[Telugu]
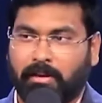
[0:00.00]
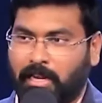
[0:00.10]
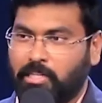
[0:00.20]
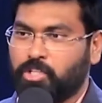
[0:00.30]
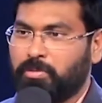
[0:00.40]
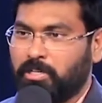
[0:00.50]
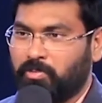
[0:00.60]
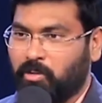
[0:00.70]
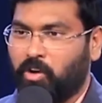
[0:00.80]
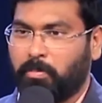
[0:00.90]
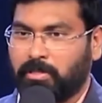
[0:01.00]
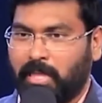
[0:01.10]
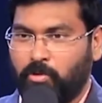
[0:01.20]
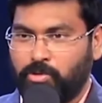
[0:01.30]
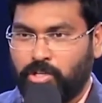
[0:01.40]
నిలిచిపోయినటువంటి గొప్ప
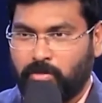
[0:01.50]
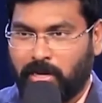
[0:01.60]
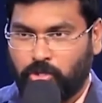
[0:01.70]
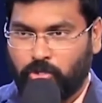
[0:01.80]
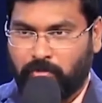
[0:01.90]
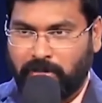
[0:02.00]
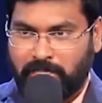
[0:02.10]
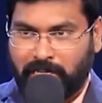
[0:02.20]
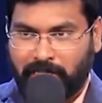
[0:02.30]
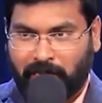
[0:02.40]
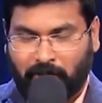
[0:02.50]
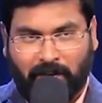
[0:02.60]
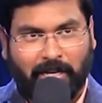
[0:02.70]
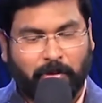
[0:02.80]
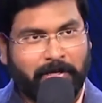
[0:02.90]
దేవజుడు మన జాన్ వెస్లీ గారు
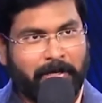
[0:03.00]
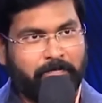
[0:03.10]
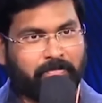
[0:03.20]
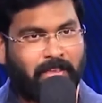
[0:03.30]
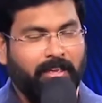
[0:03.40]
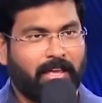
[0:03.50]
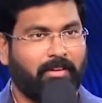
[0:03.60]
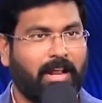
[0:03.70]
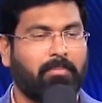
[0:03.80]
హలలుయ ఈవెన్